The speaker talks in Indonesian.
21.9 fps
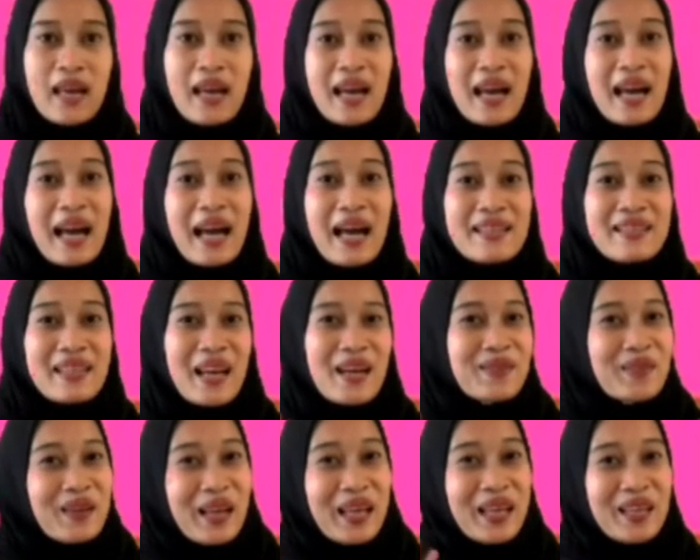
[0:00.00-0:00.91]

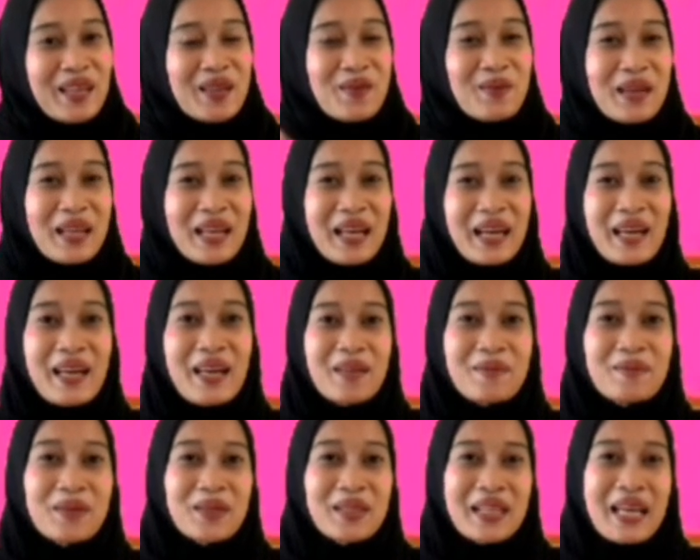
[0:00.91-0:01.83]
Assalamualaikum
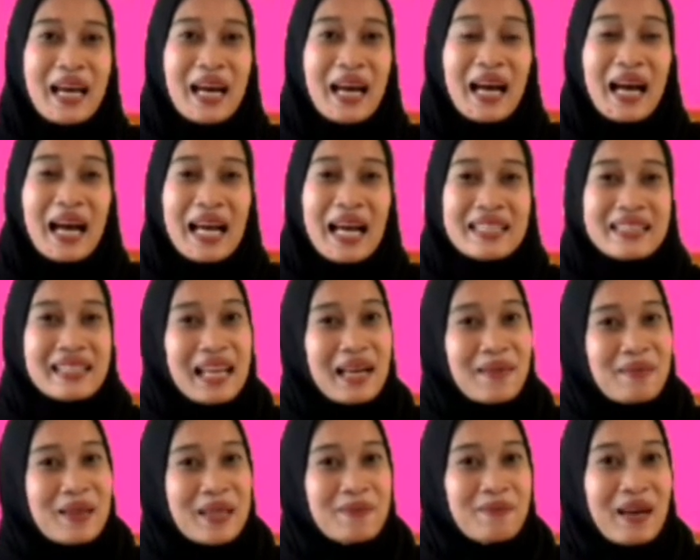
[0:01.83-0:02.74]
anak-anak muda,
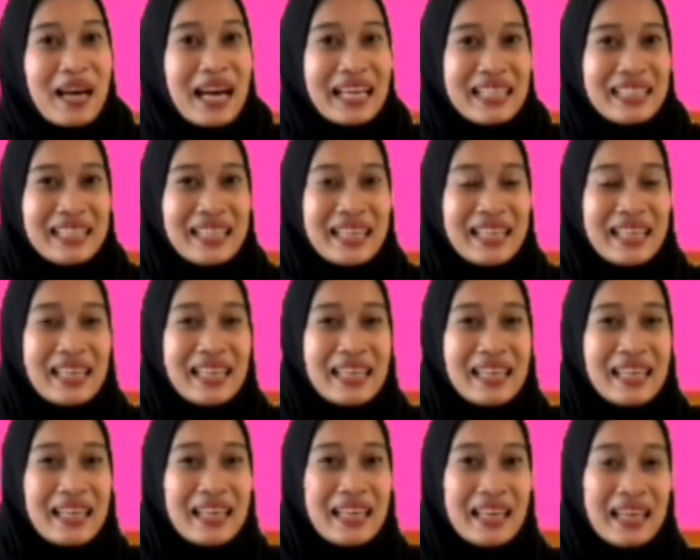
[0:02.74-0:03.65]
selamat
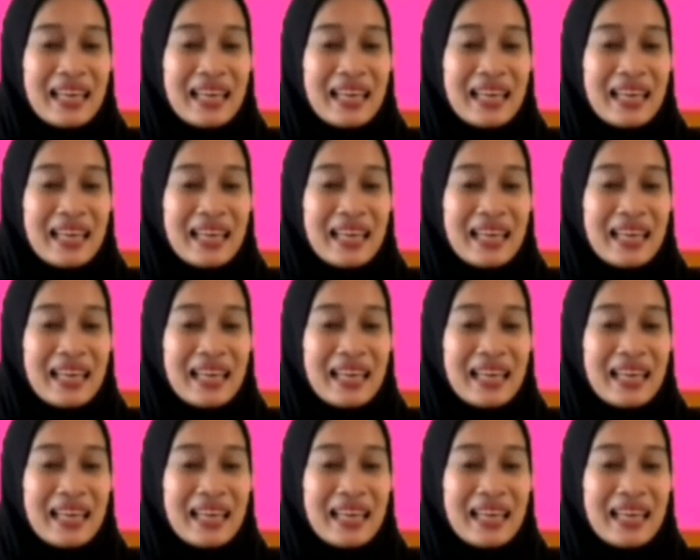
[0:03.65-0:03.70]
pagi.